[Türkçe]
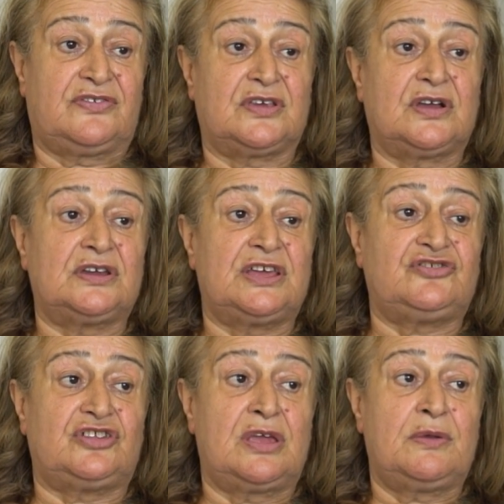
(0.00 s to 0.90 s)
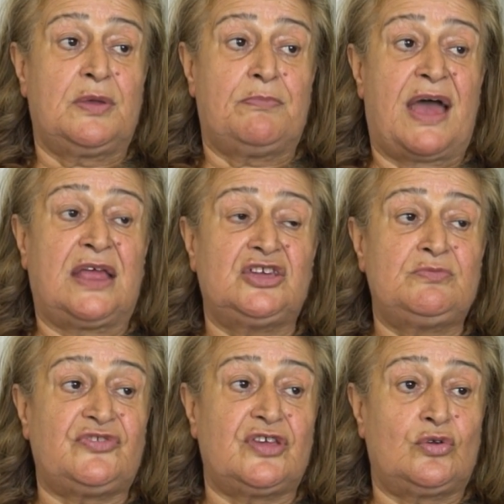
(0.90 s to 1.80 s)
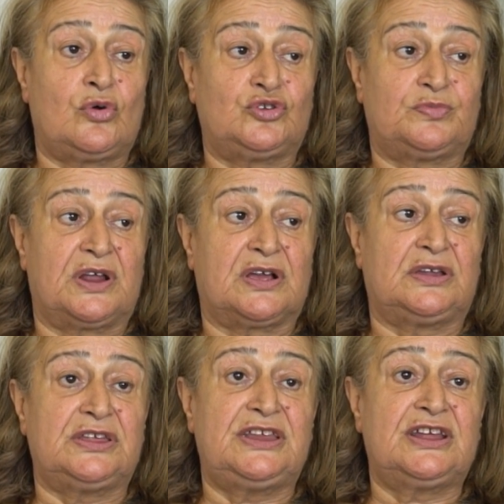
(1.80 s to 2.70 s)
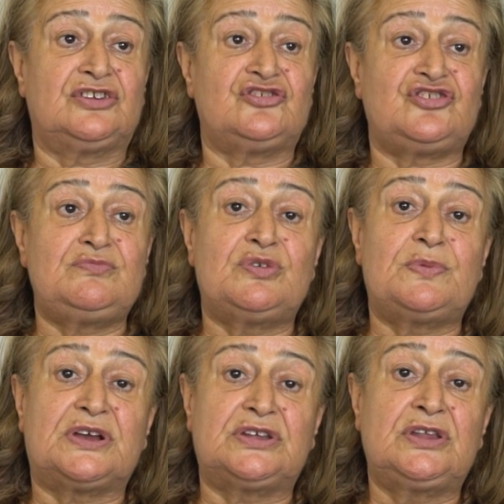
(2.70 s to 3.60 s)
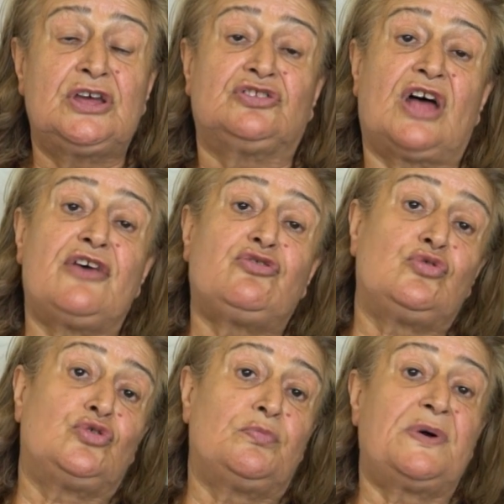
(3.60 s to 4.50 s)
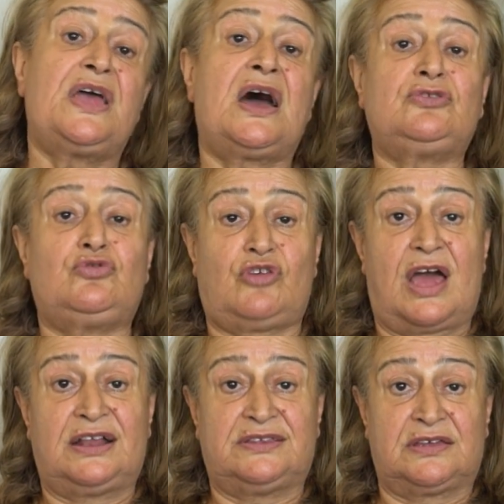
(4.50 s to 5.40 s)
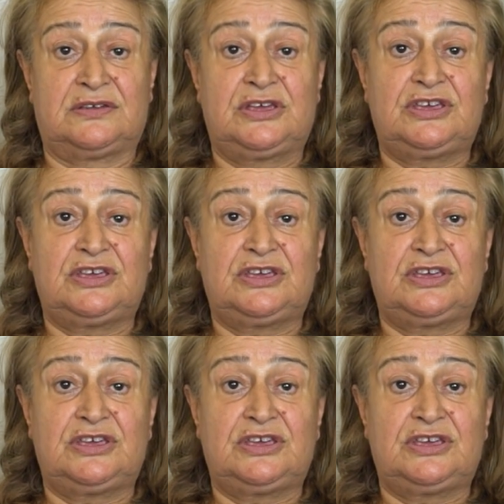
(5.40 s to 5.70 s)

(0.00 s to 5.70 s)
Sigara işte ben 20 sene oldu bırakalı. inanın şimdi bakın tansiyonum bayağı düzeldi.